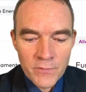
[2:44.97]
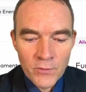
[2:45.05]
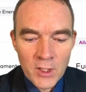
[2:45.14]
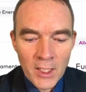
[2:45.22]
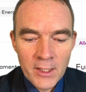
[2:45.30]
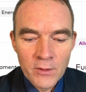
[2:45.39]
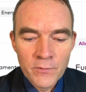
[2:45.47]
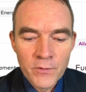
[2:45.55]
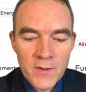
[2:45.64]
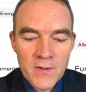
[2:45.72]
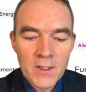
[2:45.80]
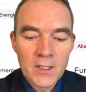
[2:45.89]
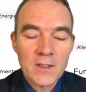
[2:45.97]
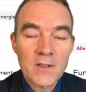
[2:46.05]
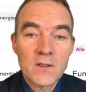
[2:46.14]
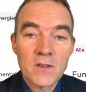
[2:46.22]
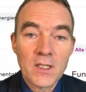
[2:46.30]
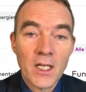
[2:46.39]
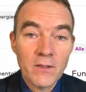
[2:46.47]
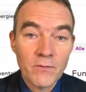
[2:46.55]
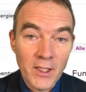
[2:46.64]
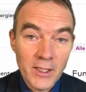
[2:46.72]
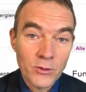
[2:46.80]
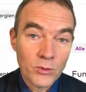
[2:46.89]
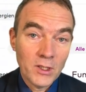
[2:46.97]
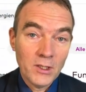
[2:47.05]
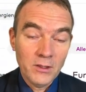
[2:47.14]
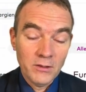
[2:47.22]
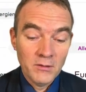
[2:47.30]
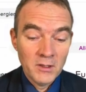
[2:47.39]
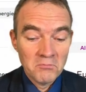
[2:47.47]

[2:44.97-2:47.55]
von 41, das ist kein Value-Titel.